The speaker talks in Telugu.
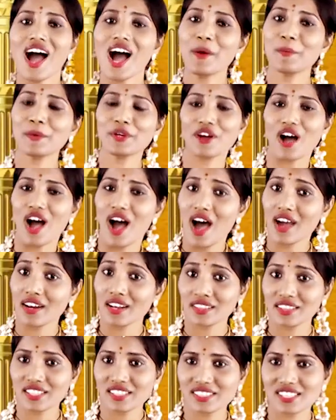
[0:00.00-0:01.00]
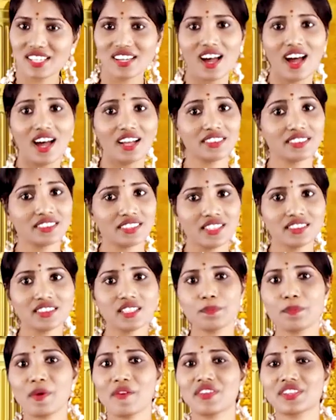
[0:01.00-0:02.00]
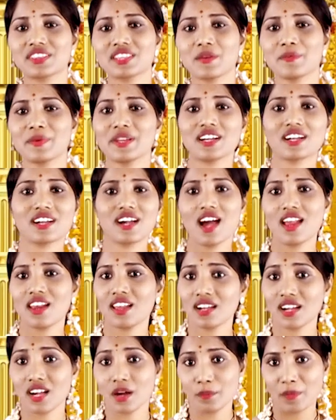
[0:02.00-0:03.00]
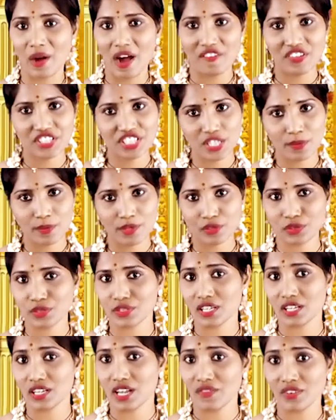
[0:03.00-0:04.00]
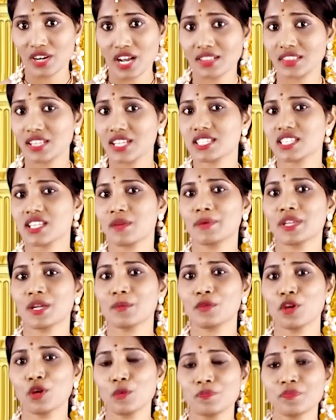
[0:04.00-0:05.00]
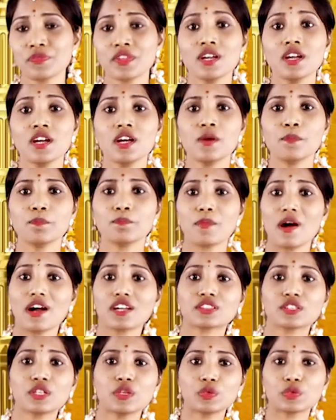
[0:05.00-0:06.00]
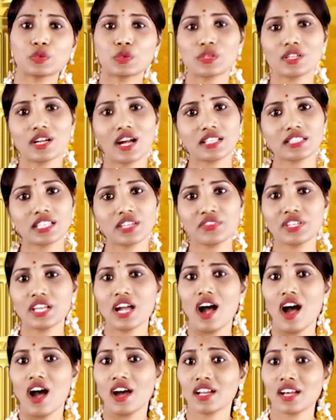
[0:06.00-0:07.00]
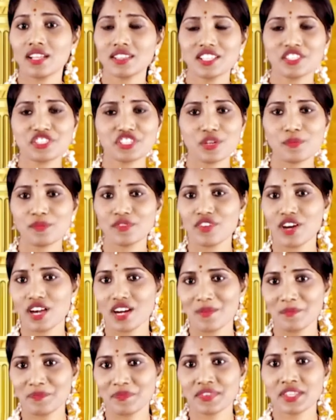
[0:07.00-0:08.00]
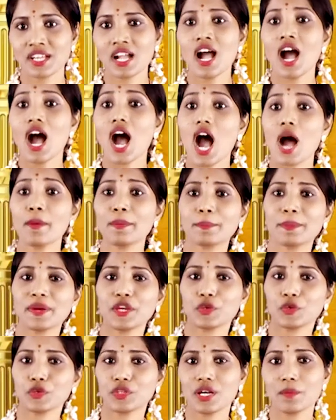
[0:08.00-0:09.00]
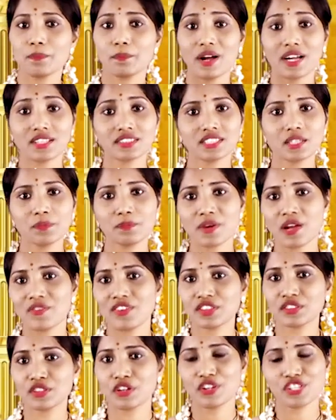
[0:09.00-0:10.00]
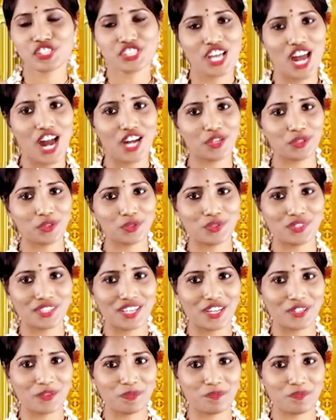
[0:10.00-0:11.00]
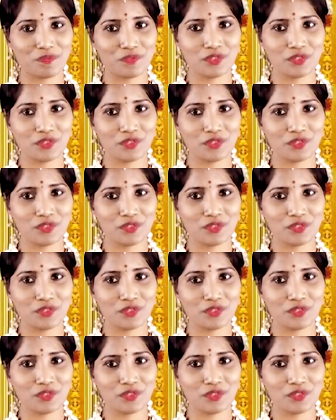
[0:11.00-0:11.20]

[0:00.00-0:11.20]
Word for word: ఆమెను ఆరాధించే అత్యంత పవిత్రమైన కాలంగా భావించబడుతున్న నవరాత్రి సమయంలో భక్తులు దుర్గాదేవిని ఆరాధించడం ద్వారా ఆమెపై ఉన్న భక్తి ప్రవర్తనను చాటుతుంటారు